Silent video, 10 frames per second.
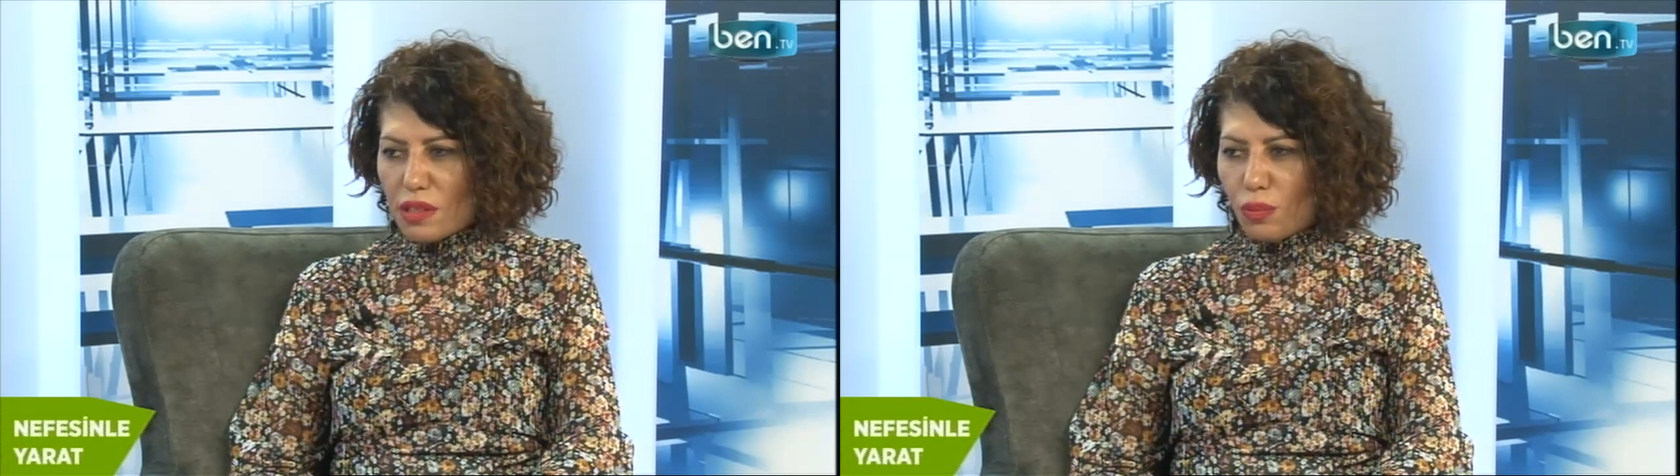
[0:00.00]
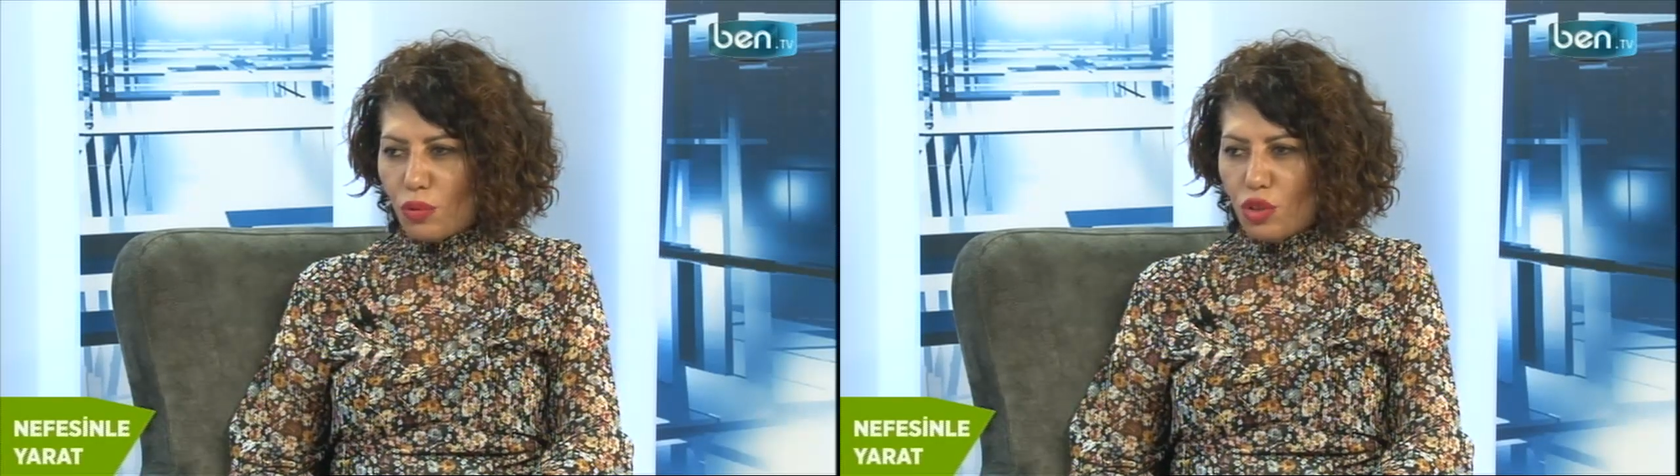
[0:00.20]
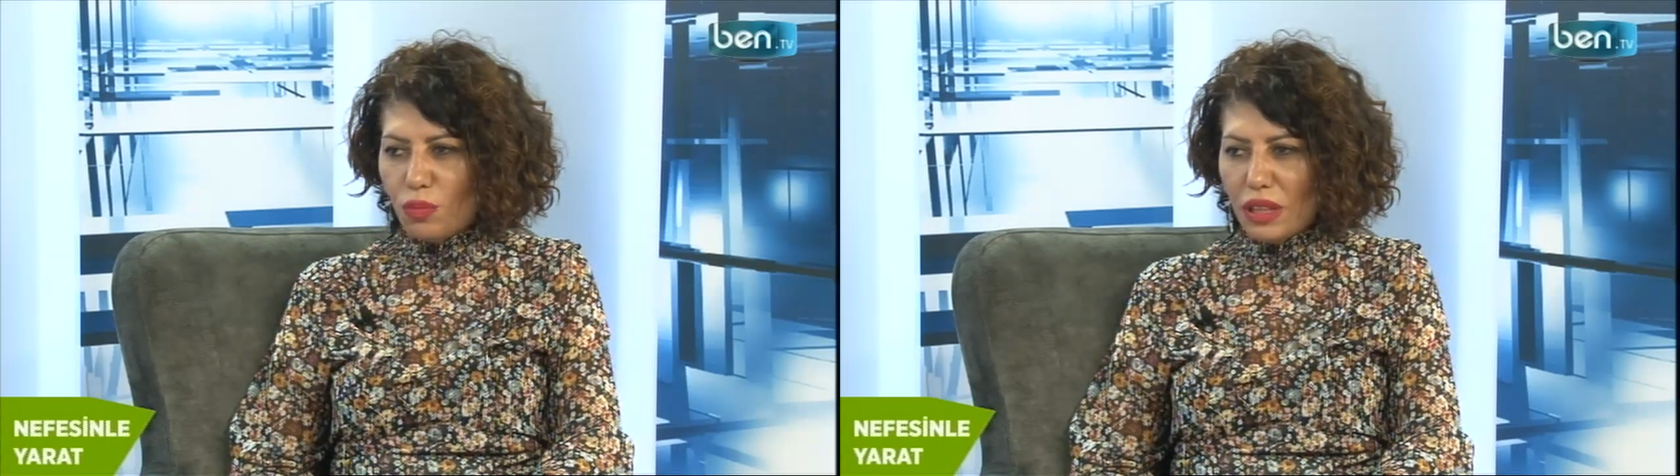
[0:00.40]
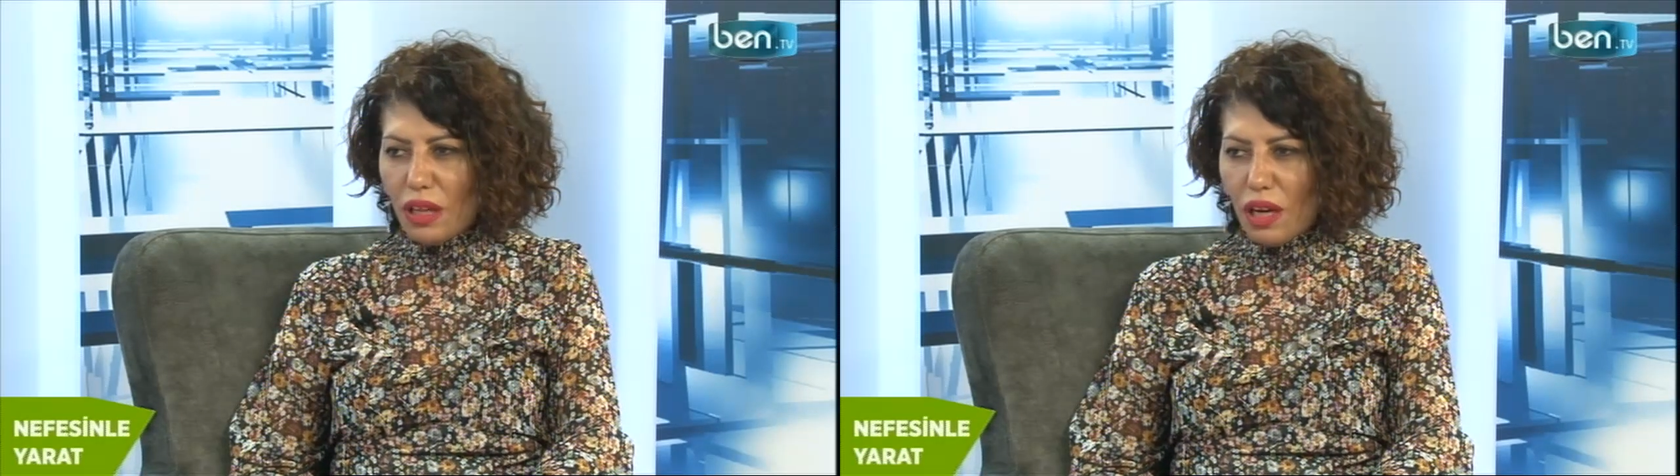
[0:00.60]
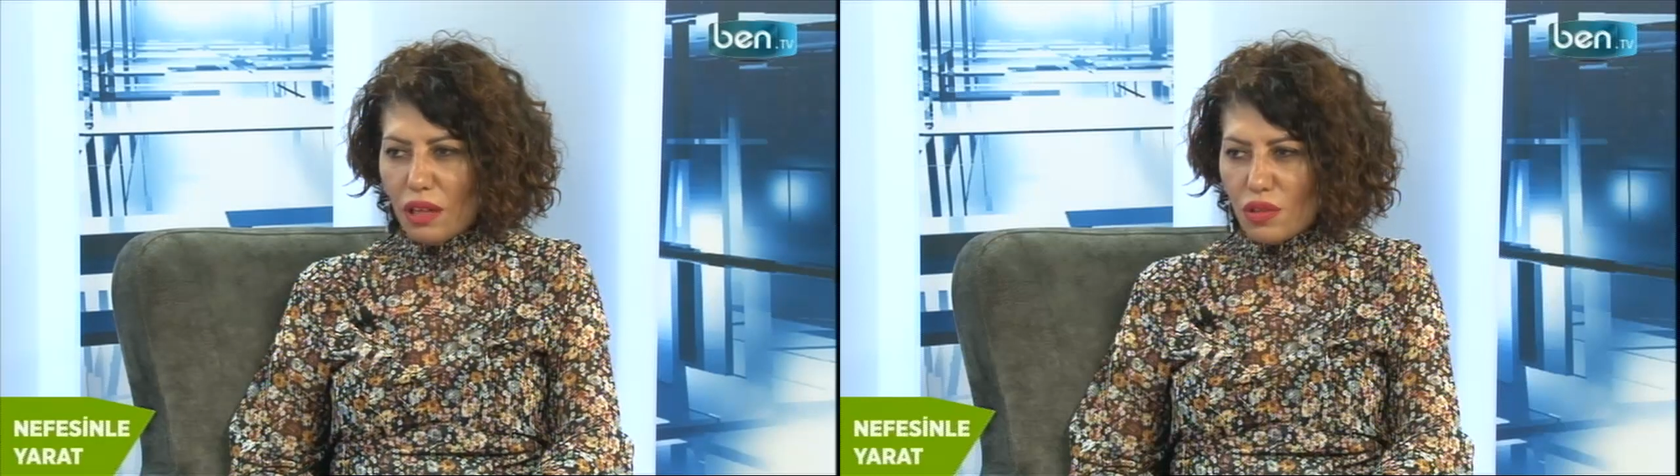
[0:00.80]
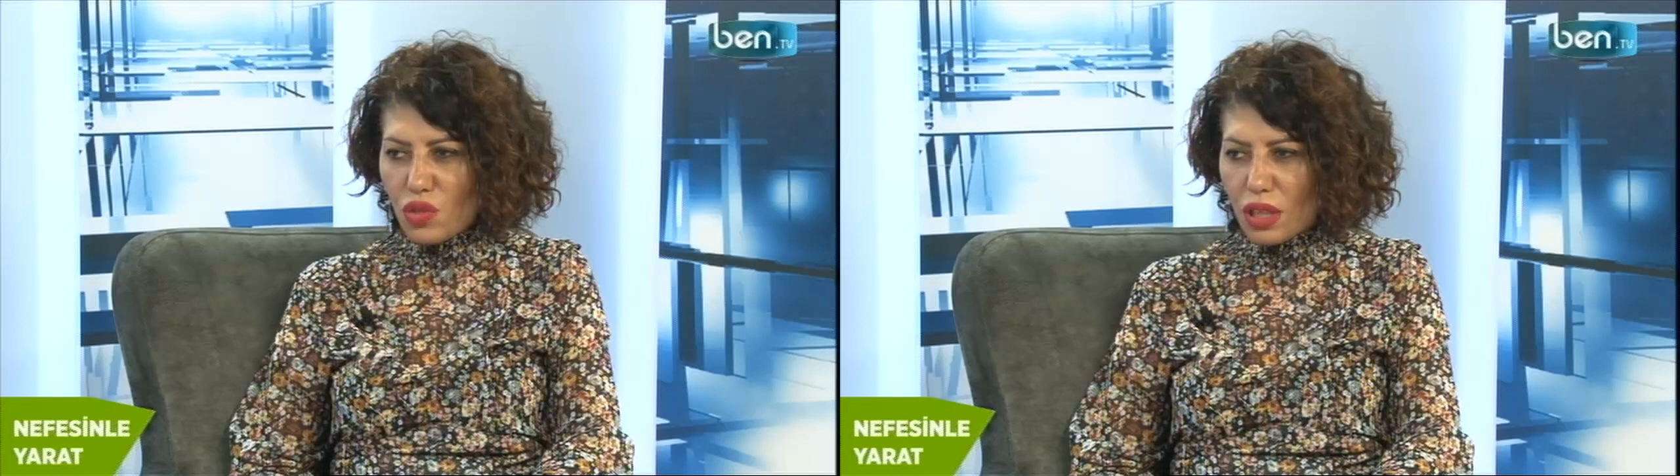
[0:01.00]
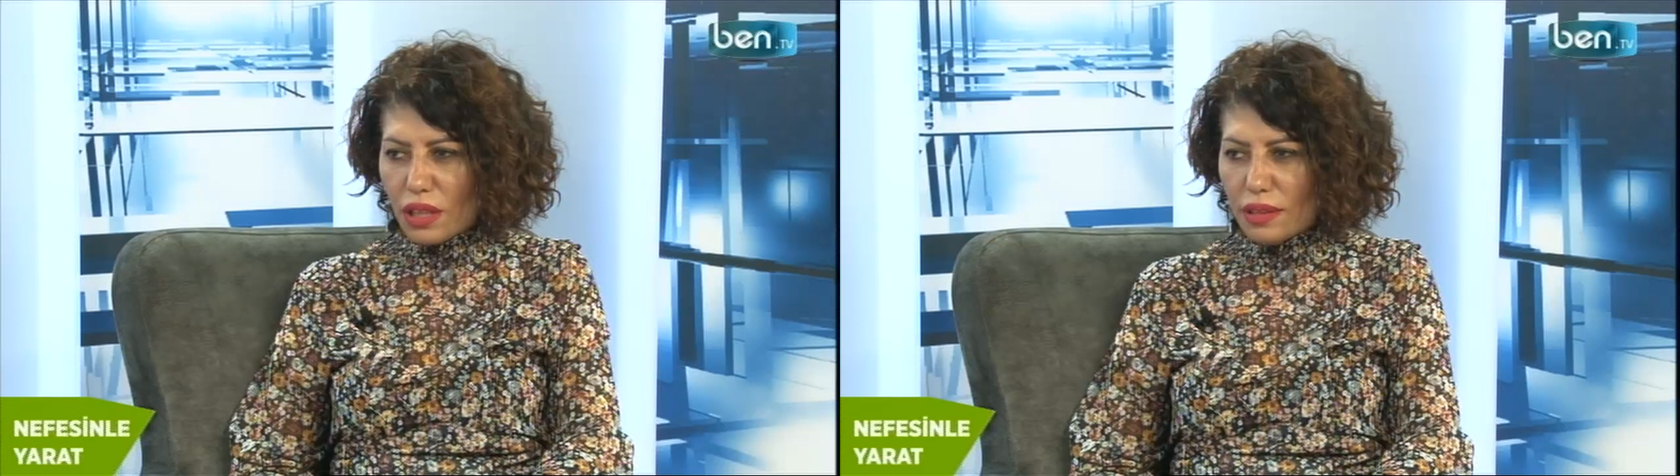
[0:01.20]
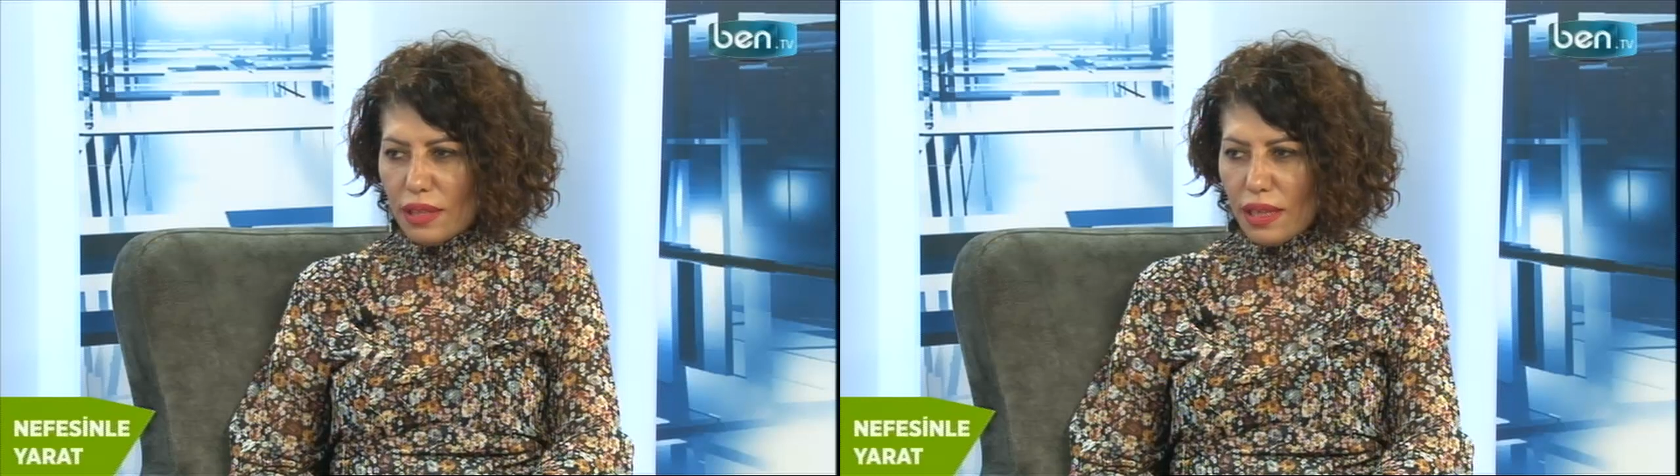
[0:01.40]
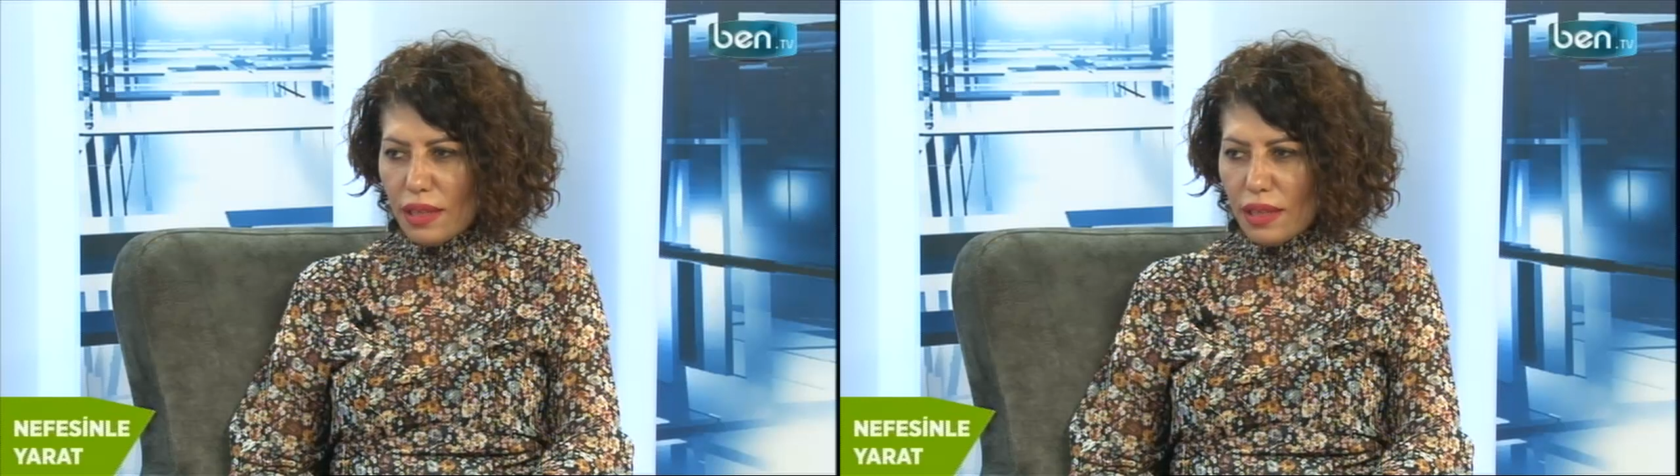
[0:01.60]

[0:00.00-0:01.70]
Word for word: yapıyordum yine aynı şekilde.